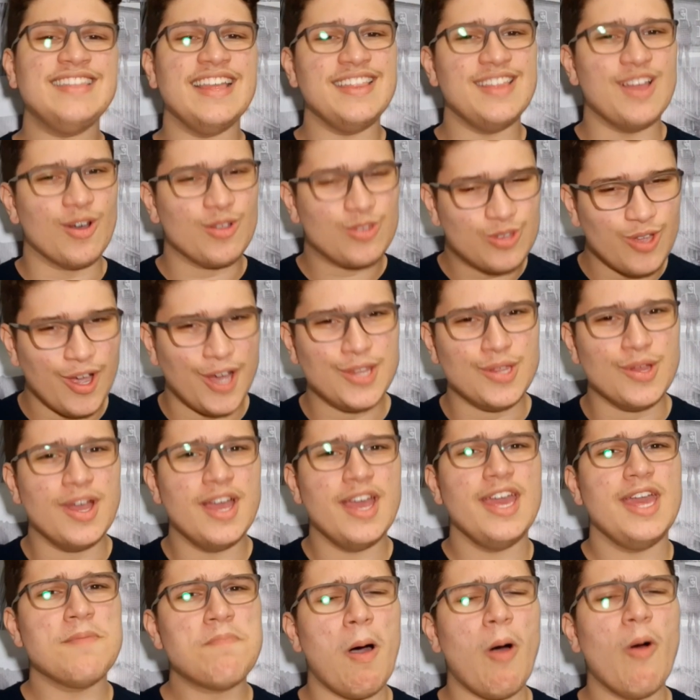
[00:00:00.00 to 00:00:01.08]
entendeu tudo?
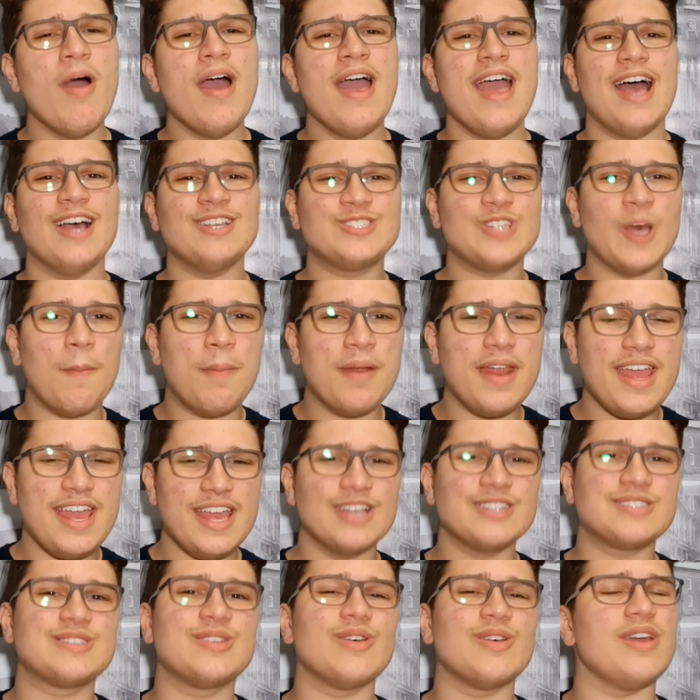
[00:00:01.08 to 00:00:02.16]
E bom, é sobre
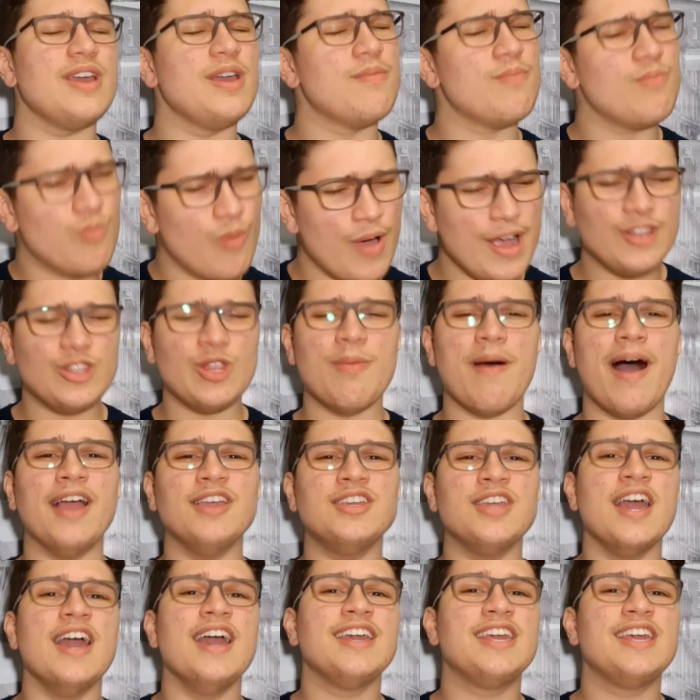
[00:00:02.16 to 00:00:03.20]
isso e muito mais